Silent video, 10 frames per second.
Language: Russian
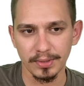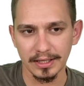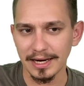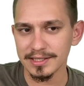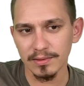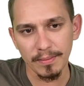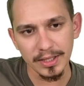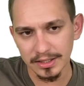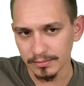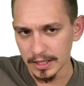прекрасном», об
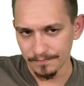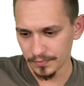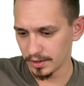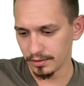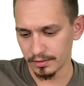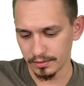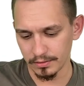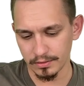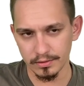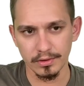этом
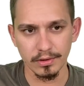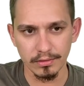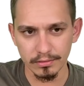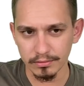а,